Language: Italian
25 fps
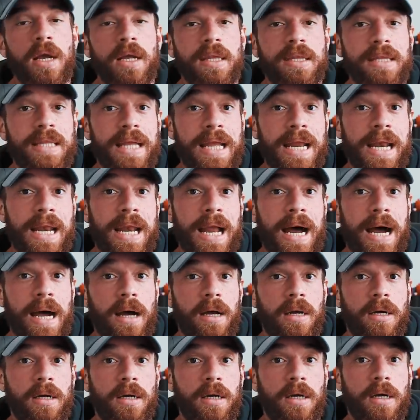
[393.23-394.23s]

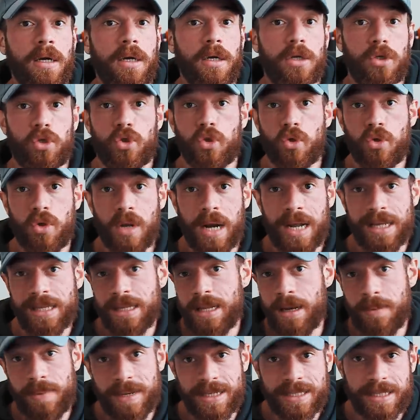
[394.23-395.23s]
della eh, cioccolata,
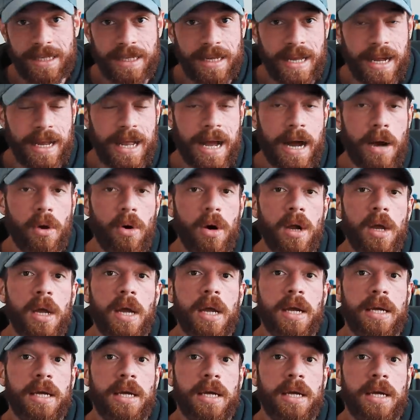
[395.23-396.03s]
della pasta di cacao,